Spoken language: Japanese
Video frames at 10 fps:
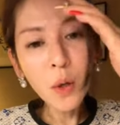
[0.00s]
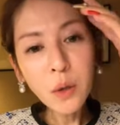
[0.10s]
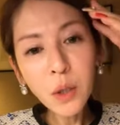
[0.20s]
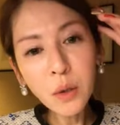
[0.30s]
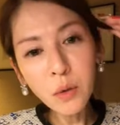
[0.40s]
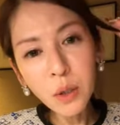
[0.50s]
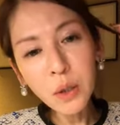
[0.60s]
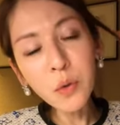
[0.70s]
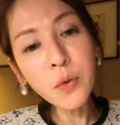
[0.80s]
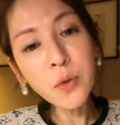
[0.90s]
なの
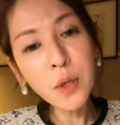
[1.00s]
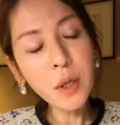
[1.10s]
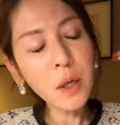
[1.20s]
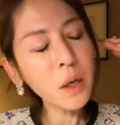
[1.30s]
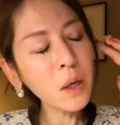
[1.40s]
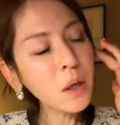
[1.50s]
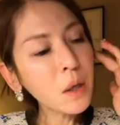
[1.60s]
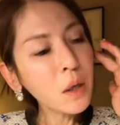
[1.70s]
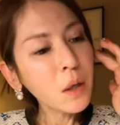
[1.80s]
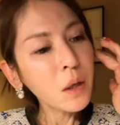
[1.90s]
に運勢が
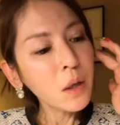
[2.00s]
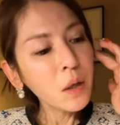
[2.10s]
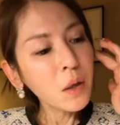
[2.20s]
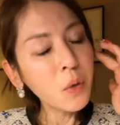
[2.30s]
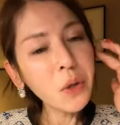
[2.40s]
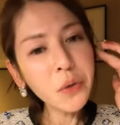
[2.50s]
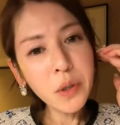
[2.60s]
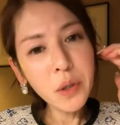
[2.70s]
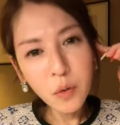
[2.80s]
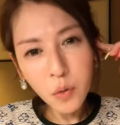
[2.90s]
悪
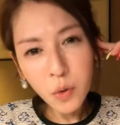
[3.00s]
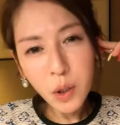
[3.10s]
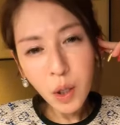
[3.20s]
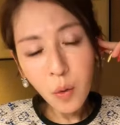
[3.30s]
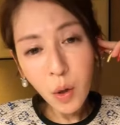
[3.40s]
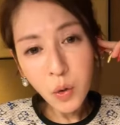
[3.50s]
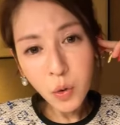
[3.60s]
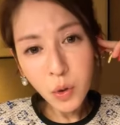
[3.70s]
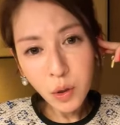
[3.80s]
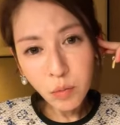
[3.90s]
い運気が悪
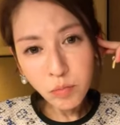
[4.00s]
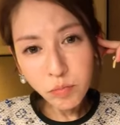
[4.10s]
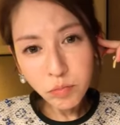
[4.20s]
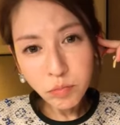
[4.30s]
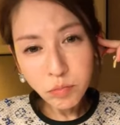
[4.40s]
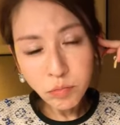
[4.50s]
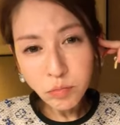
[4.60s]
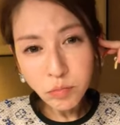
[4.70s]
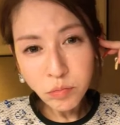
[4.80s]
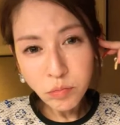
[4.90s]

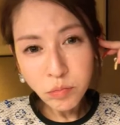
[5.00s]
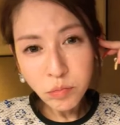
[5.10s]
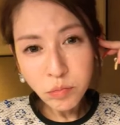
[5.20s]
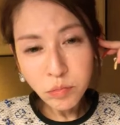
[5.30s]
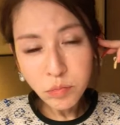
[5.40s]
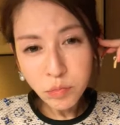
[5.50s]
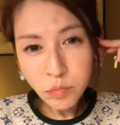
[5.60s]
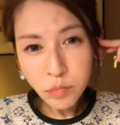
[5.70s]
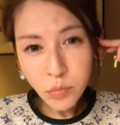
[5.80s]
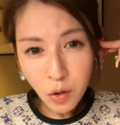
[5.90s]

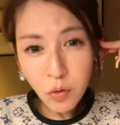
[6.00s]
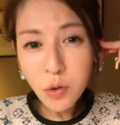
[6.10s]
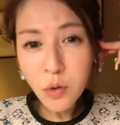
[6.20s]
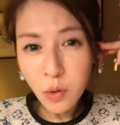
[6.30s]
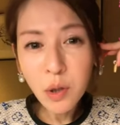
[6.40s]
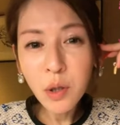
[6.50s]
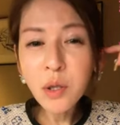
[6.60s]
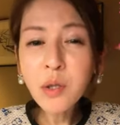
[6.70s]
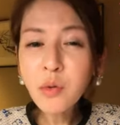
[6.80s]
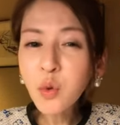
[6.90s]
いっていう人に
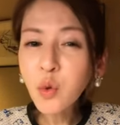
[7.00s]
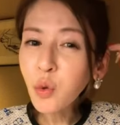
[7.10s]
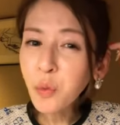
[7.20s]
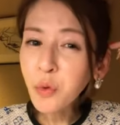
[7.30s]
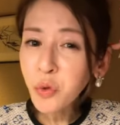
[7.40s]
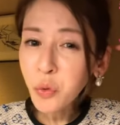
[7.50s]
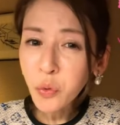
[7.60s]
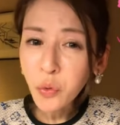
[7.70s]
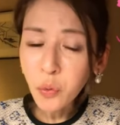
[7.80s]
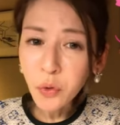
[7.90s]
私はとどめの一
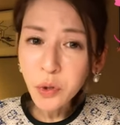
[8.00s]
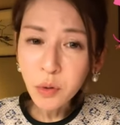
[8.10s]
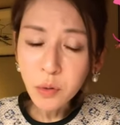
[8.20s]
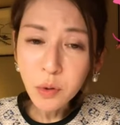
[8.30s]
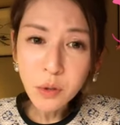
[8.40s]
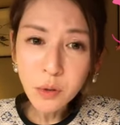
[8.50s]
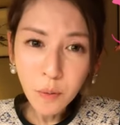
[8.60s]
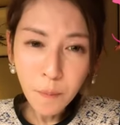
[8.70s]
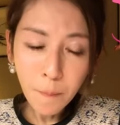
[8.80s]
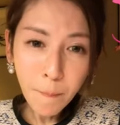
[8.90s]
言を持ってるんですよ。
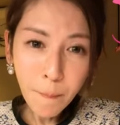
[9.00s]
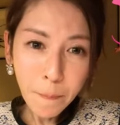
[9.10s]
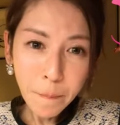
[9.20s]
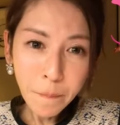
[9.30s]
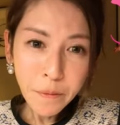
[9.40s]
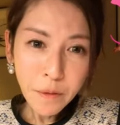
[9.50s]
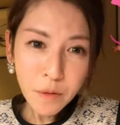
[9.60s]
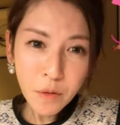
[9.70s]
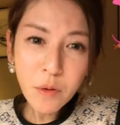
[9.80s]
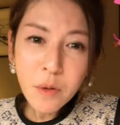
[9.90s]

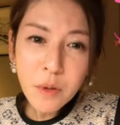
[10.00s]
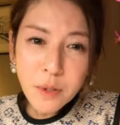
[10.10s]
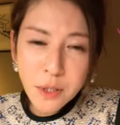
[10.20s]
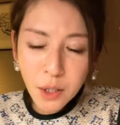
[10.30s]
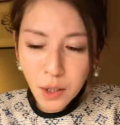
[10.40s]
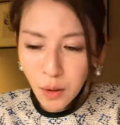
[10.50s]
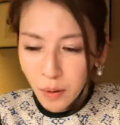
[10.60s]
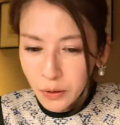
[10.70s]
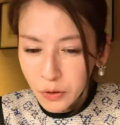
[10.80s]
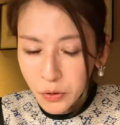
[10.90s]
運勢が
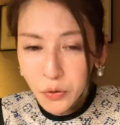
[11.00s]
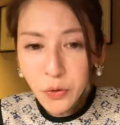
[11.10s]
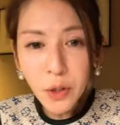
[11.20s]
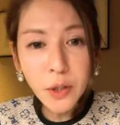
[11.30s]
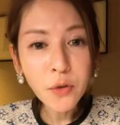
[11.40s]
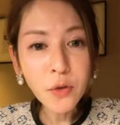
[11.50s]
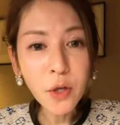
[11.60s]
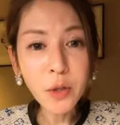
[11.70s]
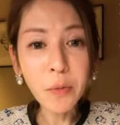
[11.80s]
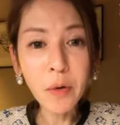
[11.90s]
悪いというあなたの
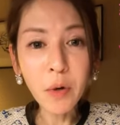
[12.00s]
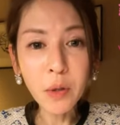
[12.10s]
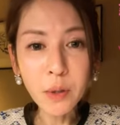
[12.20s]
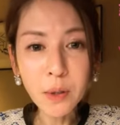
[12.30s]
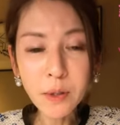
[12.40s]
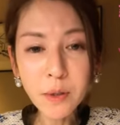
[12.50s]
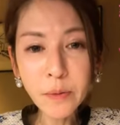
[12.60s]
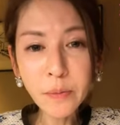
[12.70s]
頭が悪いんです。